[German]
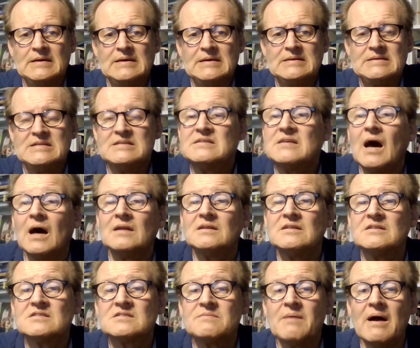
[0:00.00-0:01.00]
Die Saat
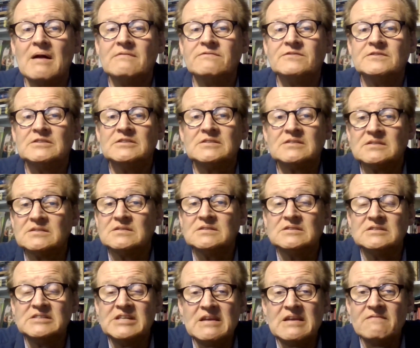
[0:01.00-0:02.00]
des Zweifels,
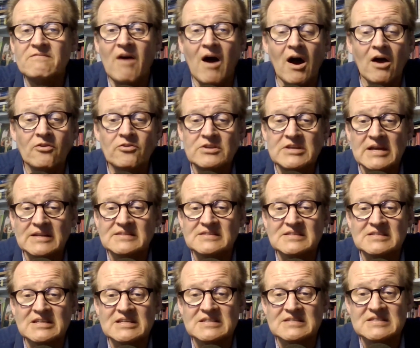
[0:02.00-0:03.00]
die waren
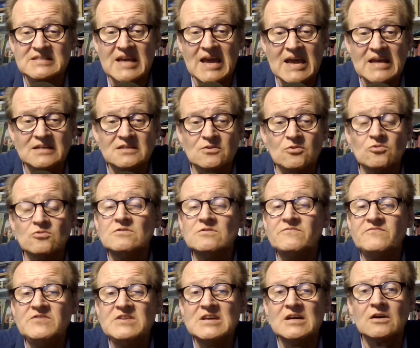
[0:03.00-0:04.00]
jetzt gesät
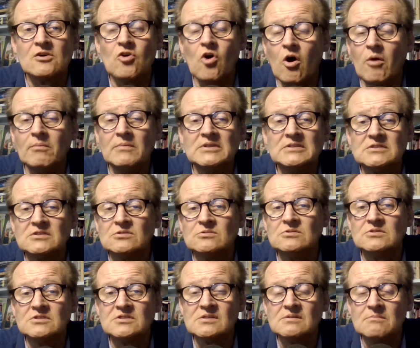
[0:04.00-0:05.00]
und wir kommen zu
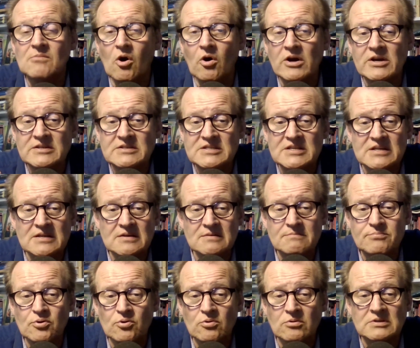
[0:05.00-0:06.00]
unserem
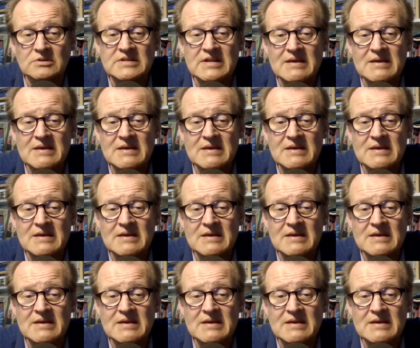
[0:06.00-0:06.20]
heutigen Punkt,